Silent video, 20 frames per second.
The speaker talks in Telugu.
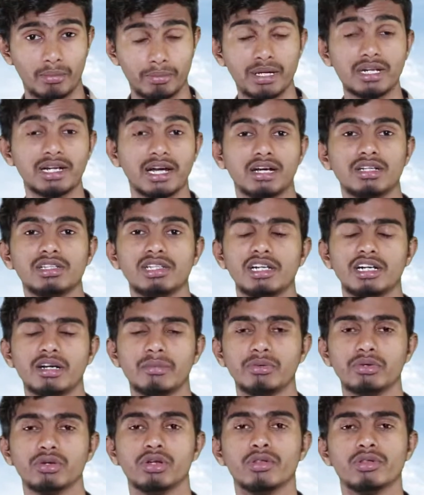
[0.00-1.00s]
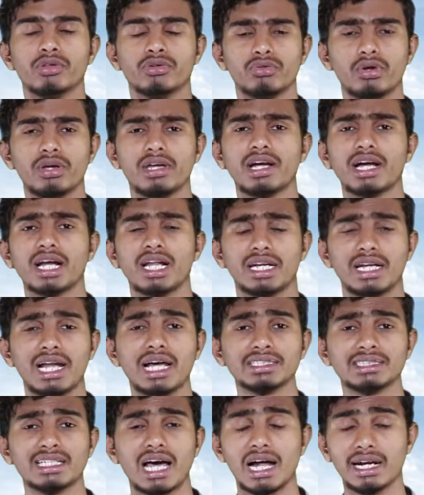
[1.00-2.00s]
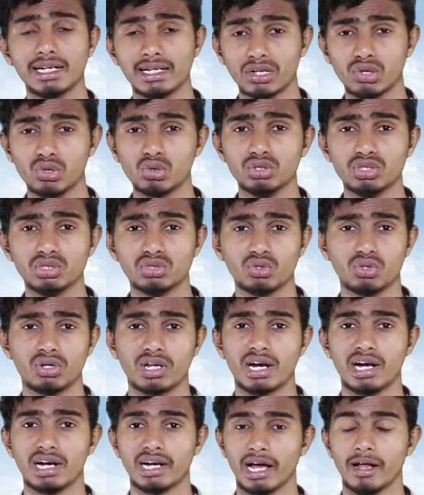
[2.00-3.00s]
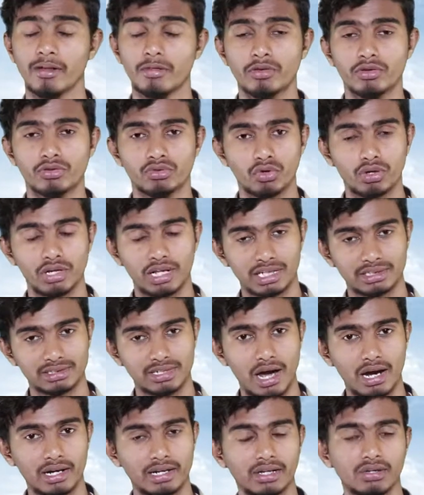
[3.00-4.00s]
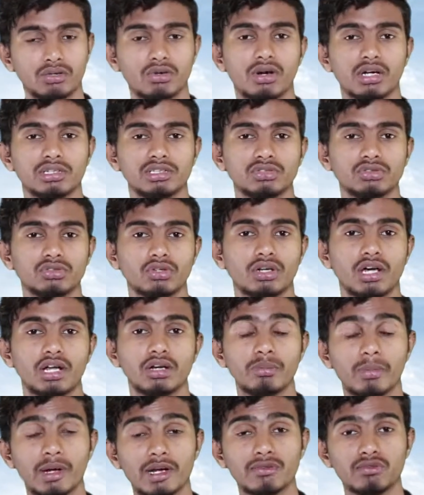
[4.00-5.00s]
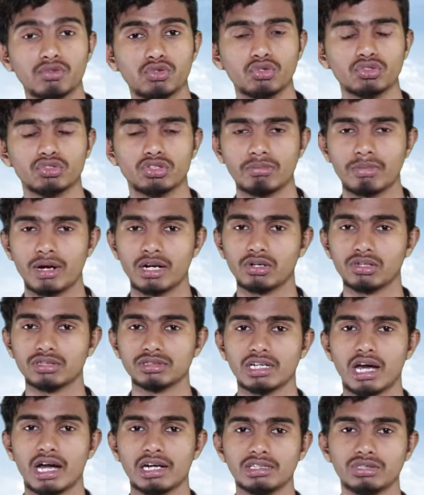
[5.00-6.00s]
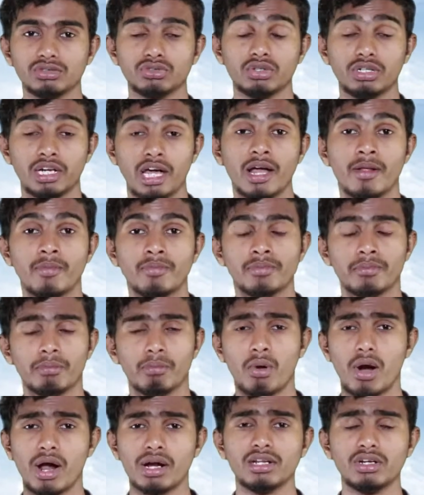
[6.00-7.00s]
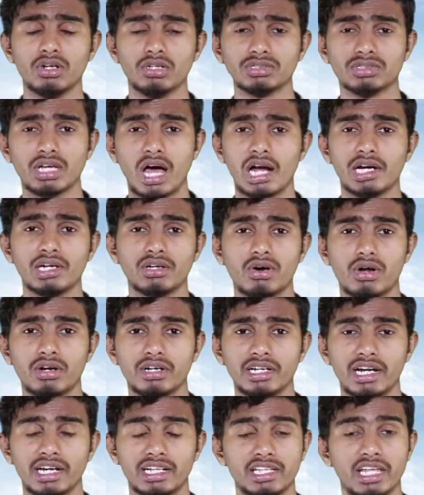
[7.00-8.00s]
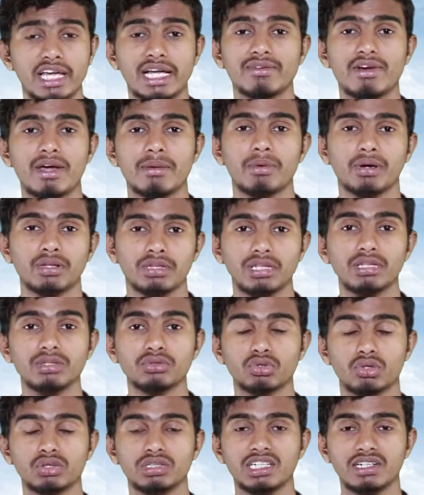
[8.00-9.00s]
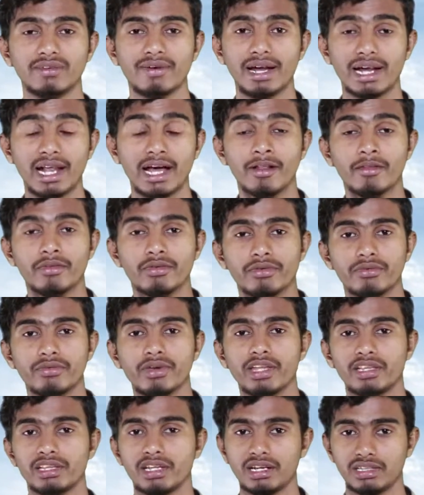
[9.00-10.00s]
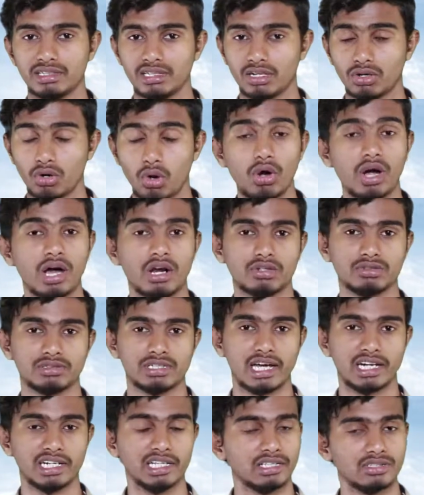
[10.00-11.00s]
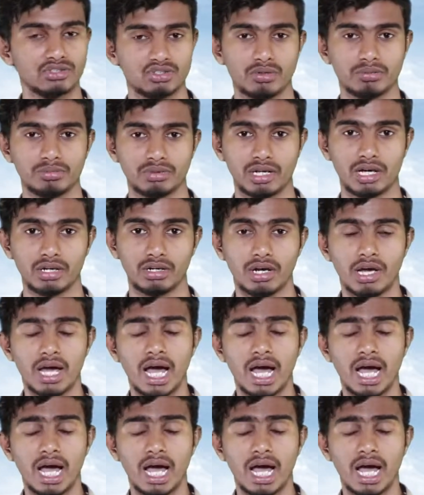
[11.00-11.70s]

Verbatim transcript: పెరిగానం తినేటప్పుడు సో ఇక్కడ ఇట్లా సాల్ట్ ఎక్కువ తీసుకున్నారంట సో ఇలా సాల్ట్ ఎక్కువగా తీసుకున్నారు మళ్ళీ ఫ్రూట్స్తో పాటు కూడా సాల్ట్ తీసుకుంటే బాడీలో సాల్ట్ క్వాంటిటీ అనేది ఎక్కువైపోతుంది సో దీనివల్ల వేతరేతర రోగాలు వస్తాయని చెప్తున్నారు